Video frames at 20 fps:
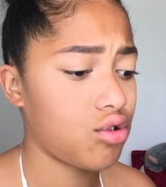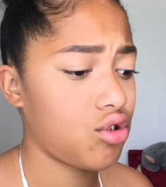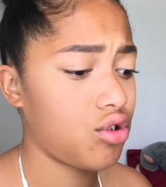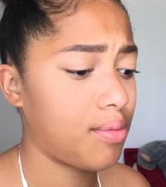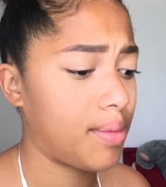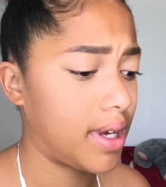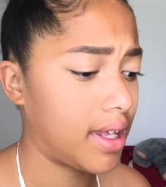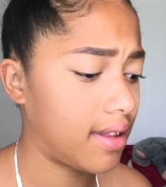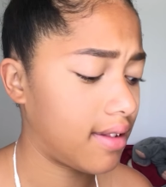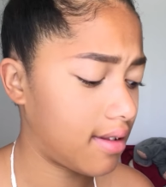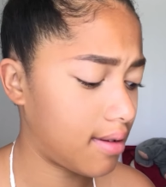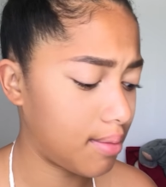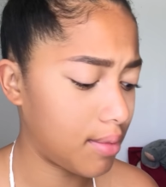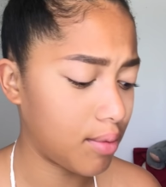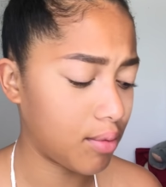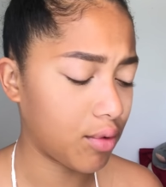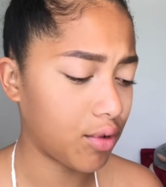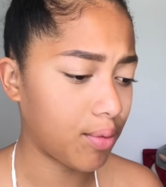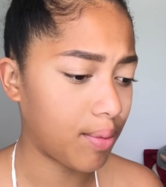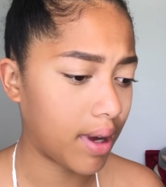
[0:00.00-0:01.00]
suis bête, mais
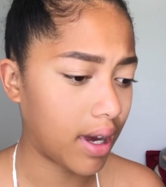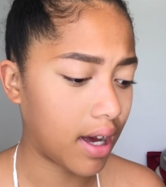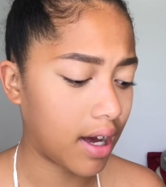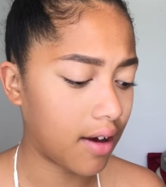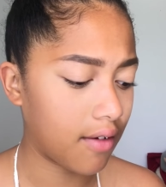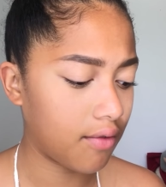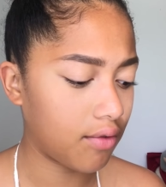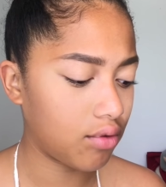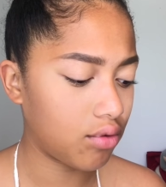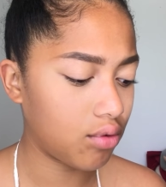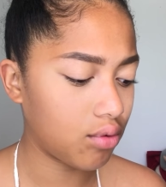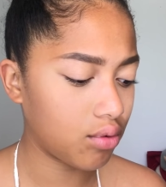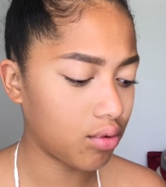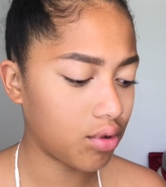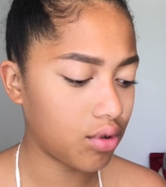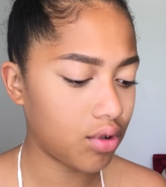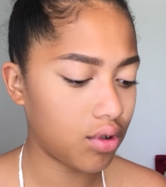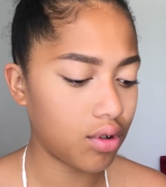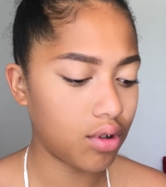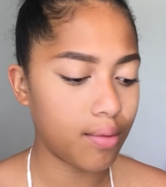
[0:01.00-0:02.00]
bon, c'est pas grave.
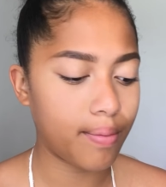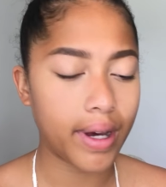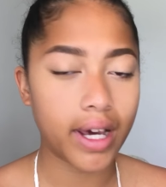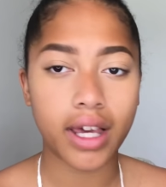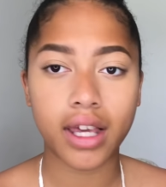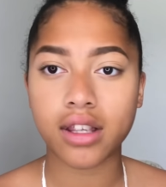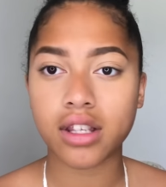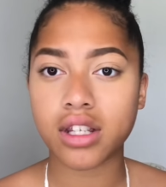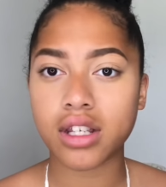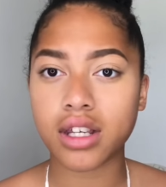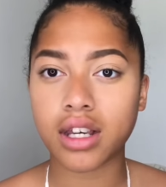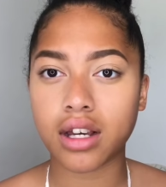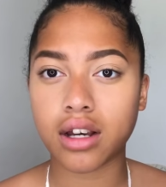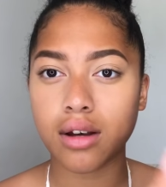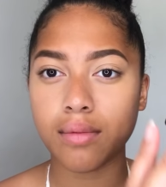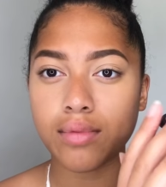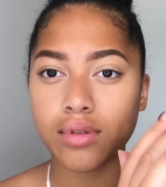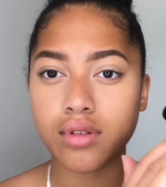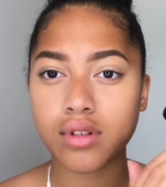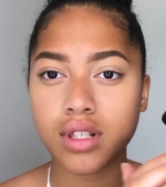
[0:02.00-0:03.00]
Donc, le packaging est
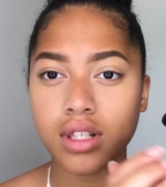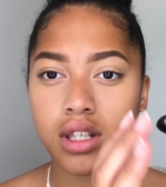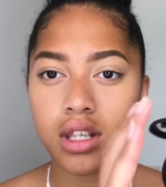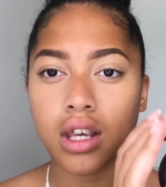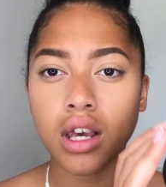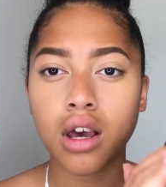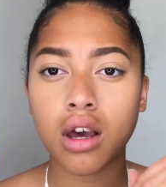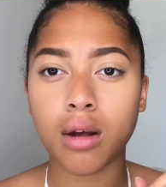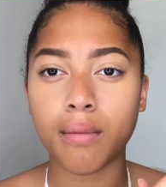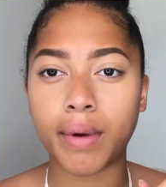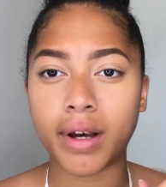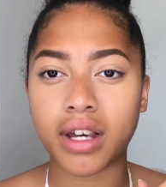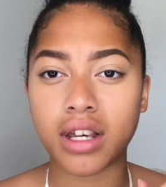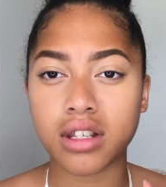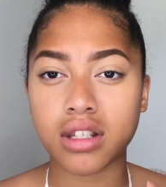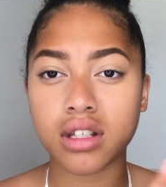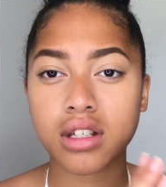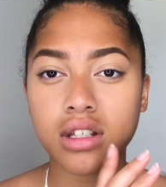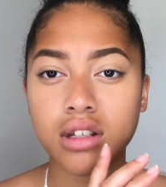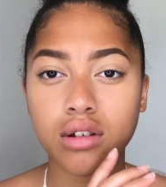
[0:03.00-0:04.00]
comme ceci.
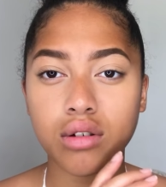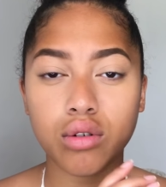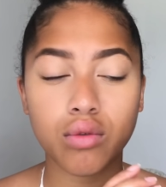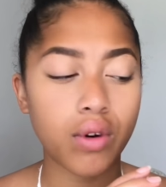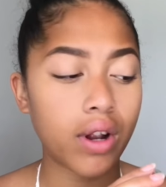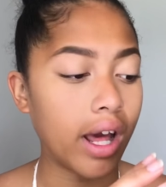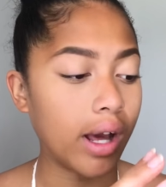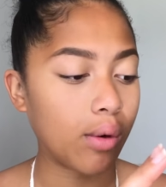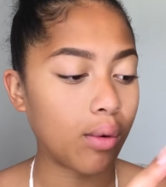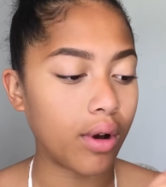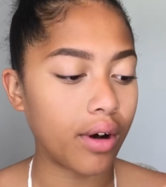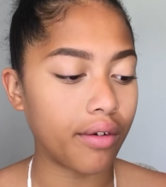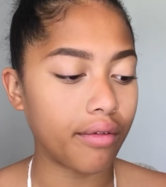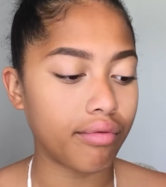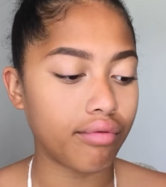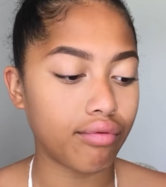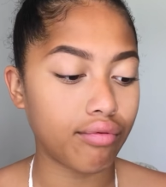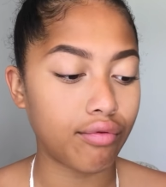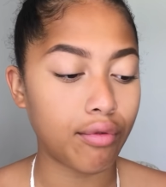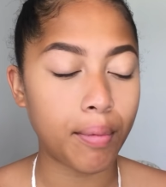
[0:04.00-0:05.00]
Packaging, euh, voilà quoi,
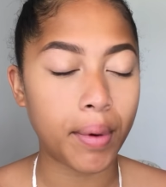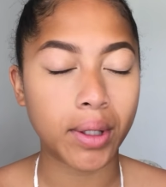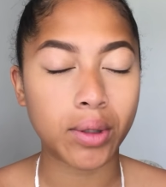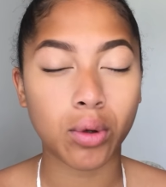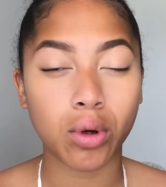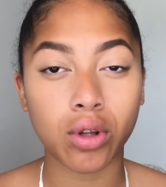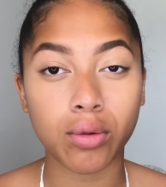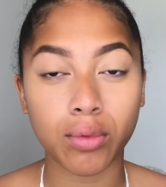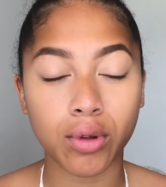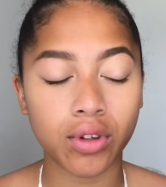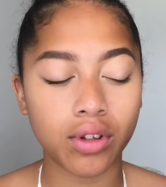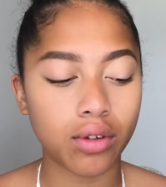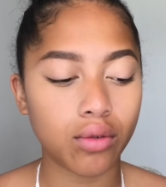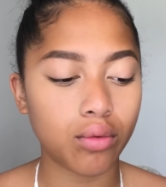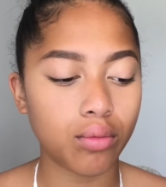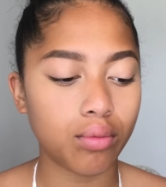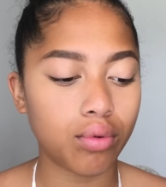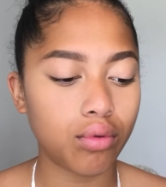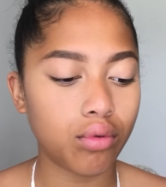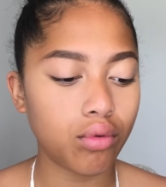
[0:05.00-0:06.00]
faut pas trop en demander
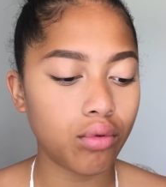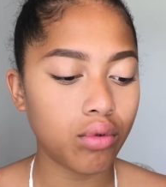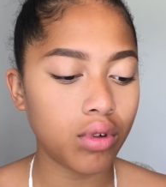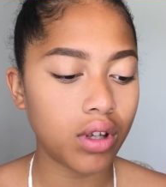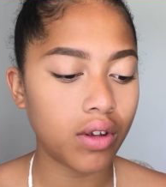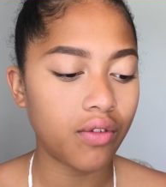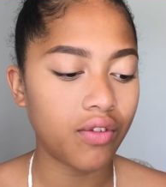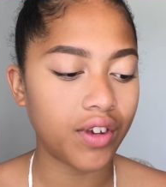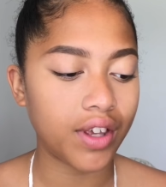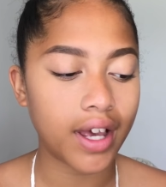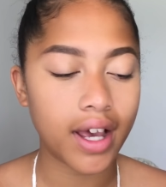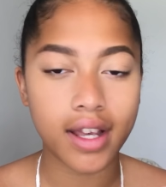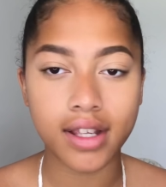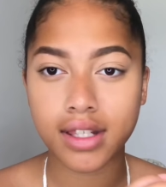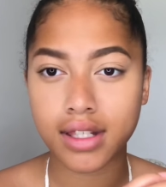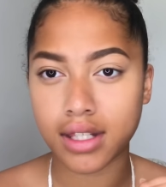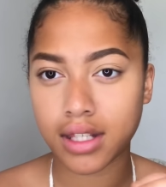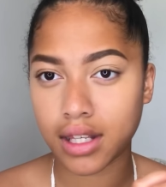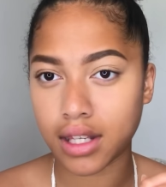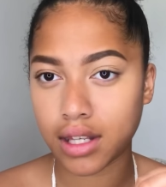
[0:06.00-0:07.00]
non plus. Il fait
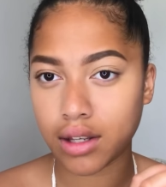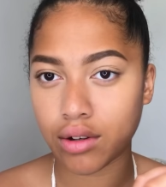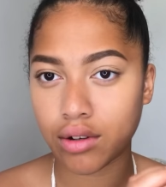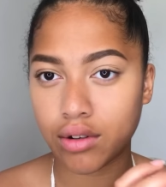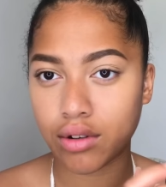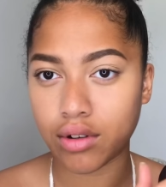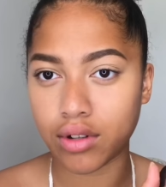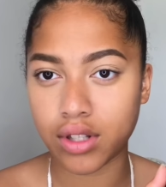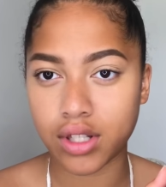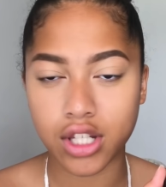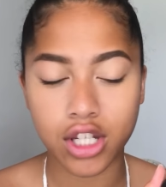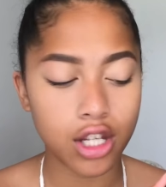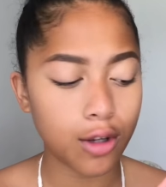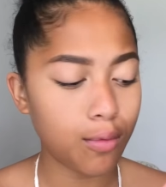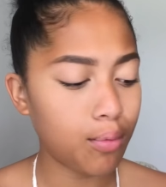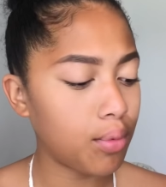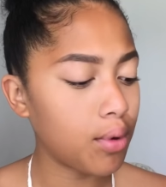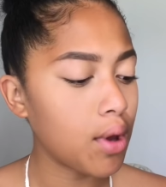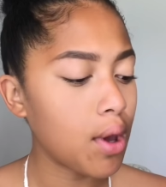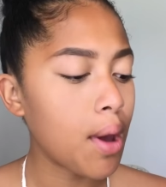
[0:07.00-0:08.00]
assez euh,
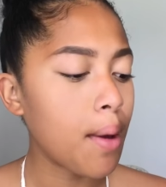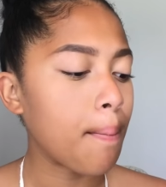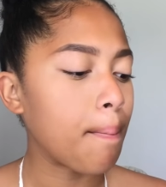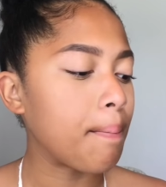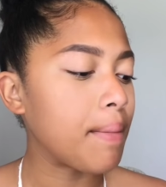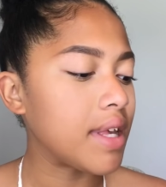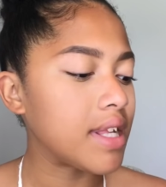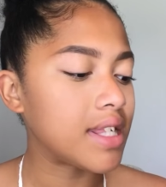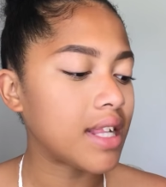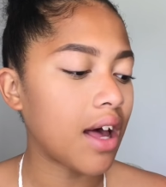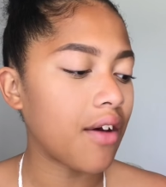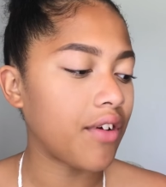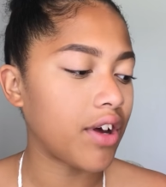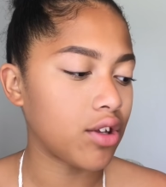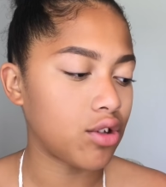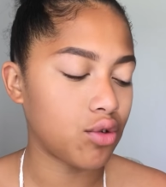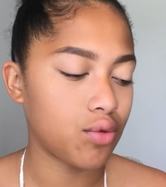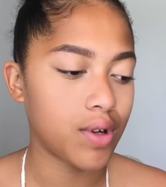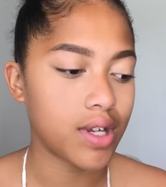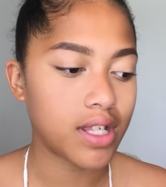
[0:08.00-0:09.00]
cheap, mais ça va,
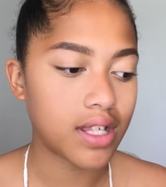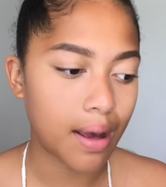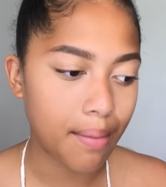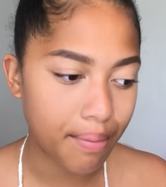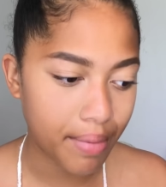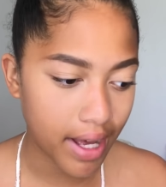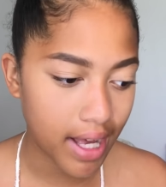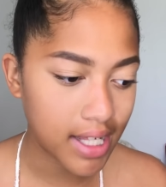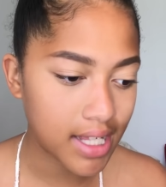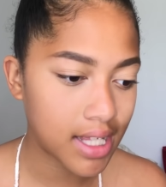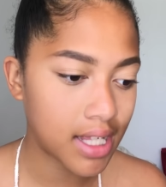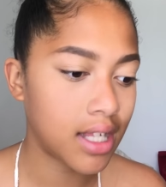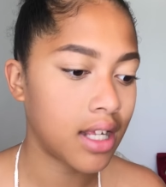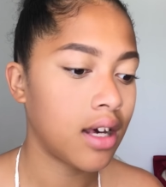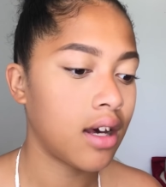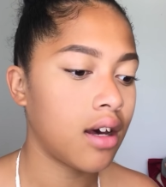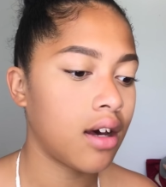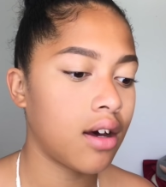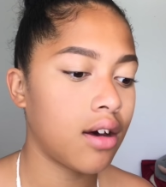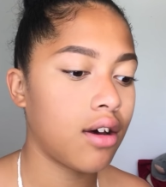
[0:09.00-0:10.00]
tu vois, ça passe.
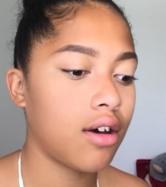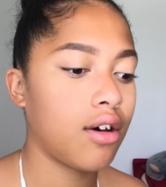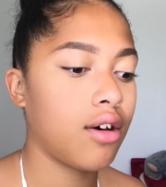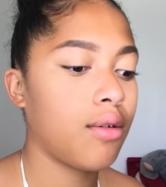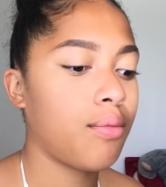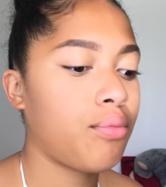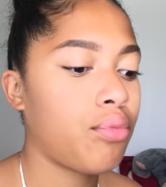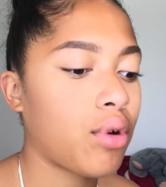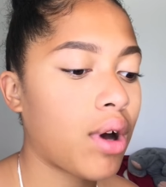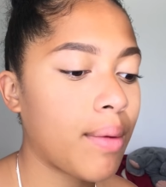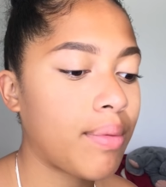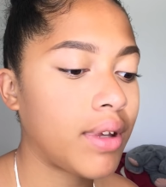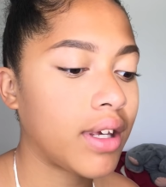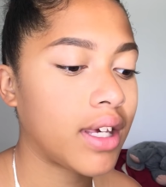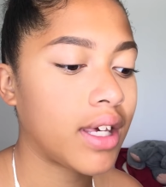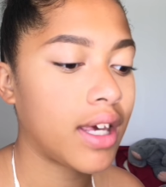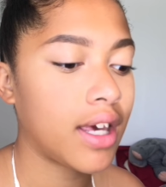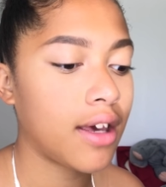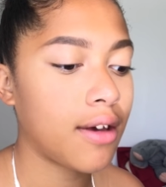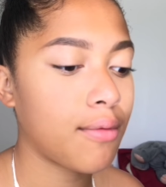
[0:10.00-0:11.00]
Euh, pour
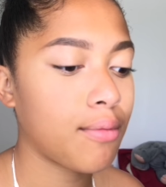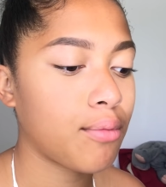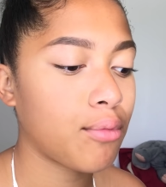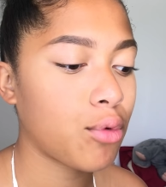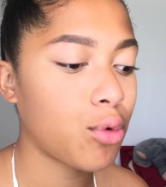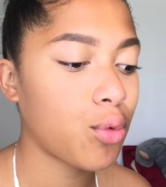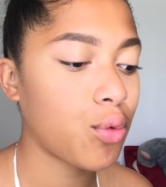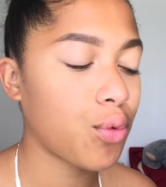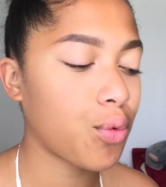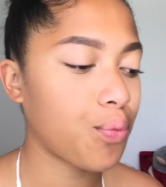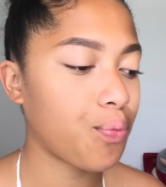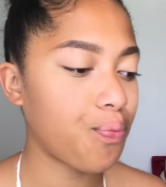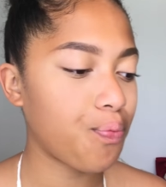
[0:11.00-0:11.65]
appliquer mon